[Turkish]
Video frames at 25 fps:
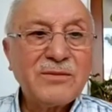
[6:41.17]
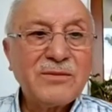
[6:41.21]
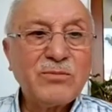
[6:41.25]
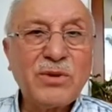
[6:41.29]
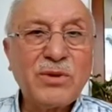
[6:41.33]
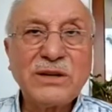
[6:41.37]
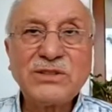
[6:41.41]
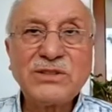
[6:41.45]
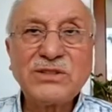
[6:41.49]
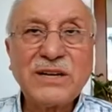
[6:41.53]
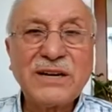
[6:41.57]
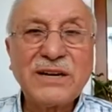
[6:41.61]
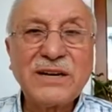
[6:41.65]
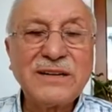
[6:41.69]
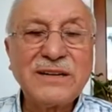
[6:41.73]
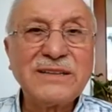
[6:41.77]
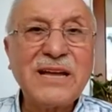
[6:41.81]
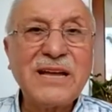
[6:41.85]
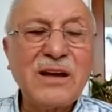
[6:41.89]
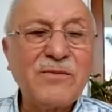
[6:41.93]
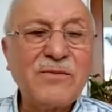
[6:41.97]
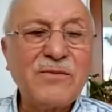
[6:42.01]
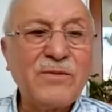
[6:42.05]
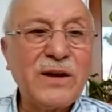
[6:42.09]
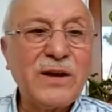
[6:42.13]

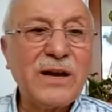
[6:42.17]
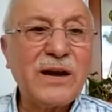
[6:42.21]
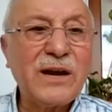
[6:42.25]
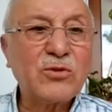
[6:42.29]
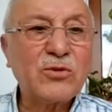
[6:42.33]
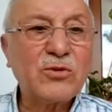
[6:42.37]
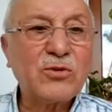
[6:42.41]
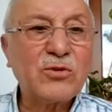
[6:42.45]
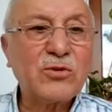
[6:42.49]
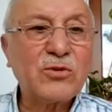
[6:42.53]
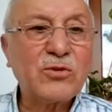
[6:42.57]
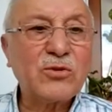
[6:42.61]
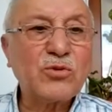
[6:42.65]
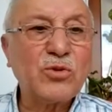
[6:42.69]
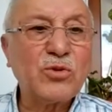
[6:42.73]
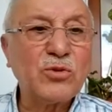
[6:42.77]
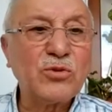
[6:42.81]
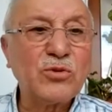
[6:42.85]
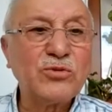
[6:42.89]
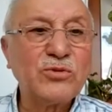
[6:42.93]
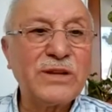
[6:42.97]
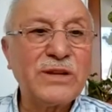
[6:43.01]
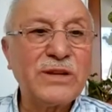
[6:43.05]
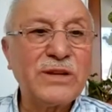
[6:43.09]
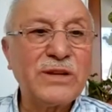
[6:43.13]
bacağından veya
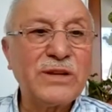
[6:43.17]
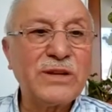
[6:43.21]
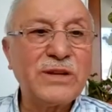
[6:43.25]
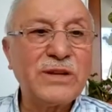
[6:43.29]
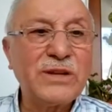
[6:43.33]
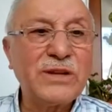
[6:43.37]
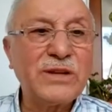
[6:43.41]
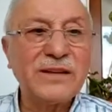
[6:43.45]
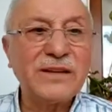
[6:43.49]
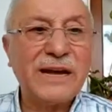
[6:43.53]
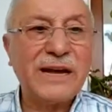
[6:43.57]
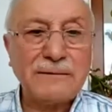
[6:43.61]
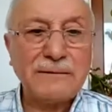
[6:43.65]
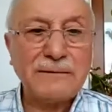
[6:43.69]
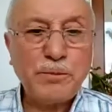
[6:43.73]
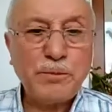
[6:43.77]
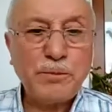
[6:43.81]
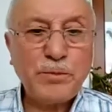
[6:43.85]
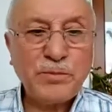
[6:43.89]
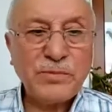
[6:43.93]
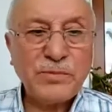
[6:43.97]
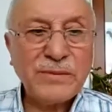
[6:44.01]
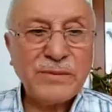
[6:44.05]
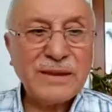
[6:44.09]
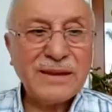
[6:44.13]
kolundan alınan
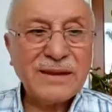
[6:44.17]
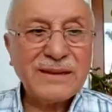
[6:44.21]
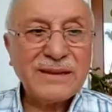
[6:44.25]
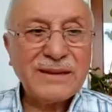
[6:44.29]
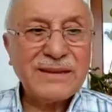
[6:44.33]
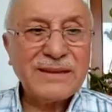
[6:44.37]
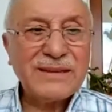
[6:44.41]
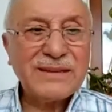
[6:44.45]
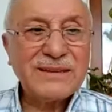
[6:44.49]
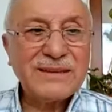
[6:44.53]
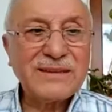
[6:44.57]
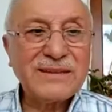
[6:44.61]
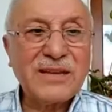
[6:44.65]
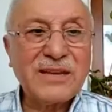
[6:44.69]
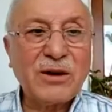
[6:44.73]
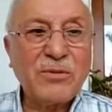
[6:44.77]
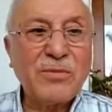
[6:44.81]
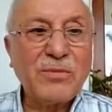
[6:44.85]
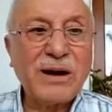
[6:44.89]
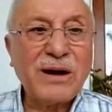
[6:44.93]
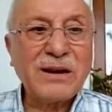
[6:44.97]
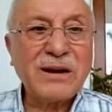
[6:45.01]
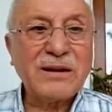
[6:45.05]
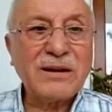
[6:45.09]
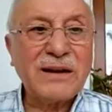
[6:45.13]

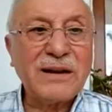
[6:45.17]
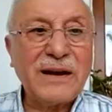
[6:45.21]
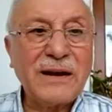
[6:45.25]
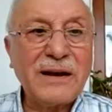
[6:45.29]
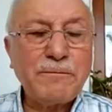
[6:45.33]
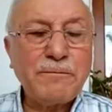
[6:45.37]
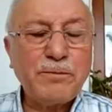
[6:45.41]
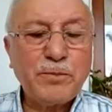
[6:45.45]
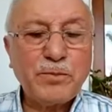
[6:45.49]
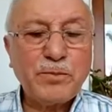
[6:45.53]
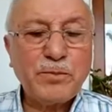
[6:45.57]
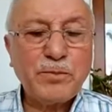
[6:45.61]
damarla